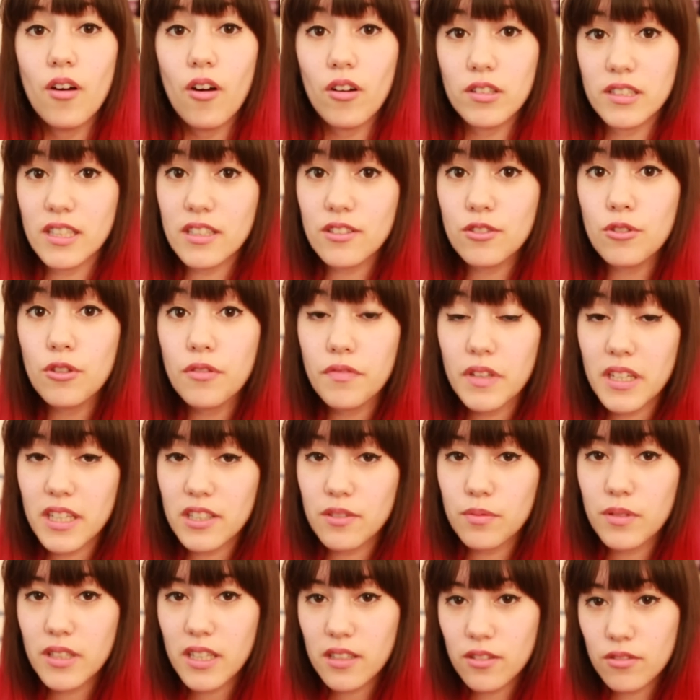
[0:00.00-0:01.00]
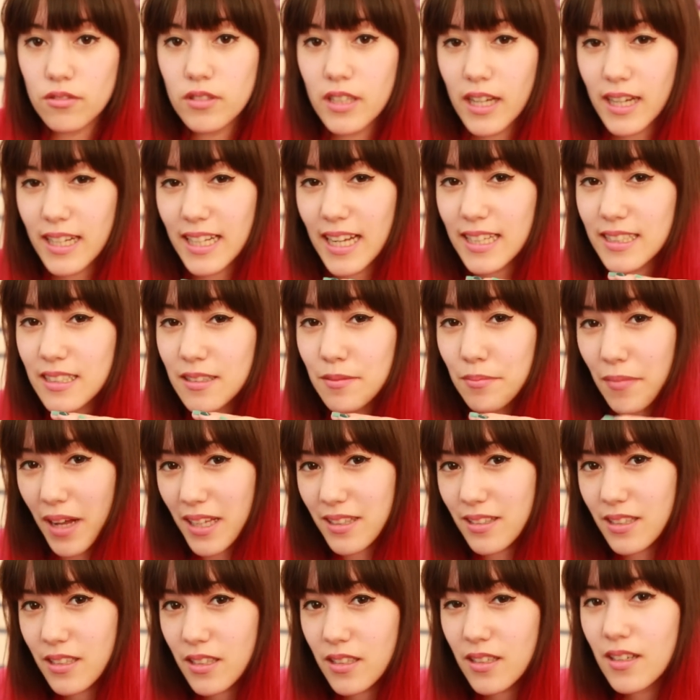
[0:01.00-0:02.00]
Und das rühren wir jetzt wieder zu einer glatten
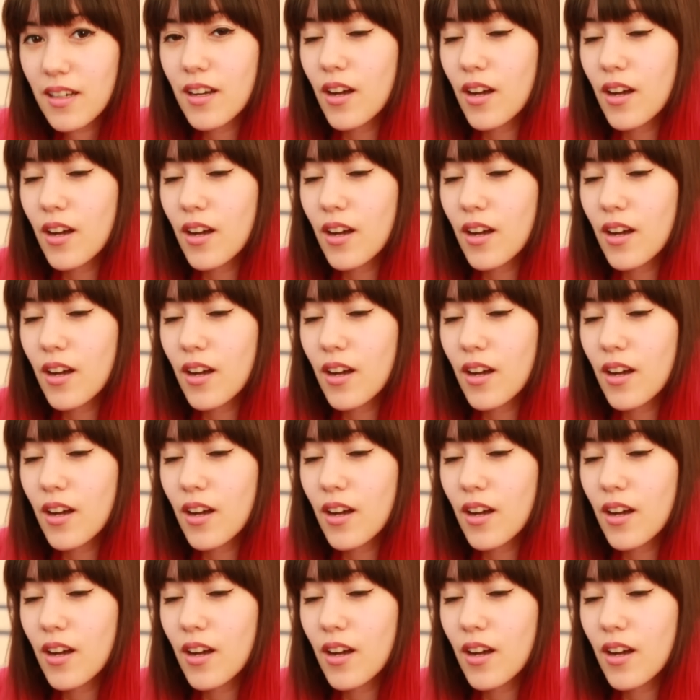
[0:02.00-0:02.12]
Masse.